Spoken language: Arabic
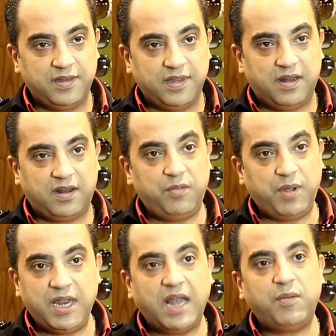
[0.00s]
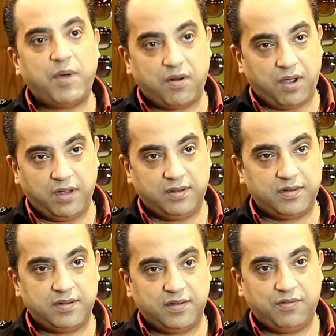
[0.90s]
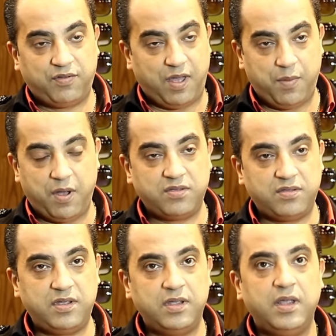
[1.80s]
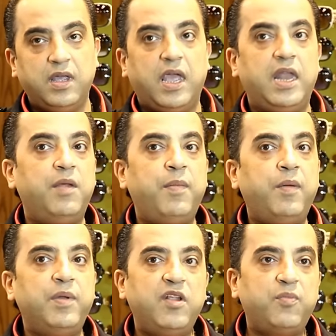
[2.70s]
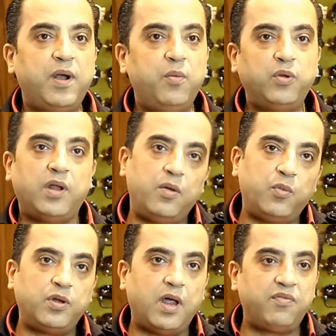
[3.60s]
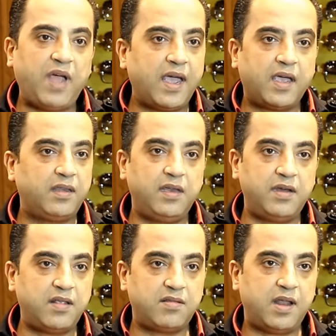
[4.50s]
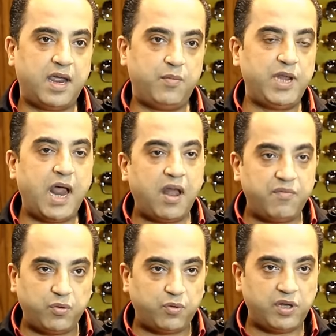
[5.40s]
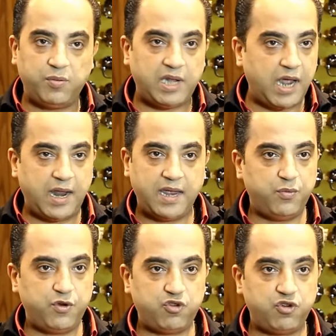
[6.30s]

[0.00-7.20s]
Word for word: القيمه دي هتبقى راحت فاهمه قصدي انما بالنسبه للموضه الموضه في حاجات كتير نازله يعني منها الافيتر دي بتليق على اي وش